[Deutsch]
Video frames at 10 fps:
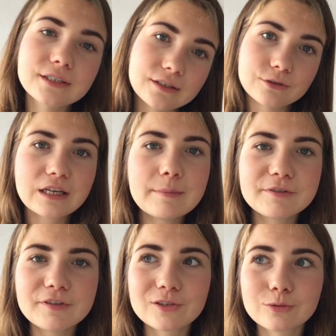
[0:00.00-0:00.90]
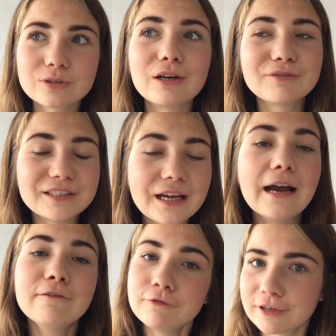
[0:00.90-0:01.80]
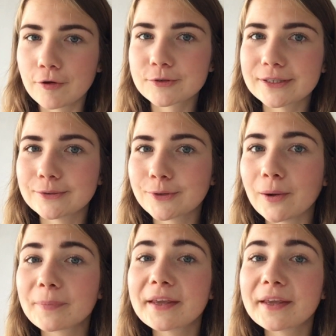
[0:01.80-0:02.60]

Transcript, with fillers: genau damit versuchen, auf die 5000 zu kommen.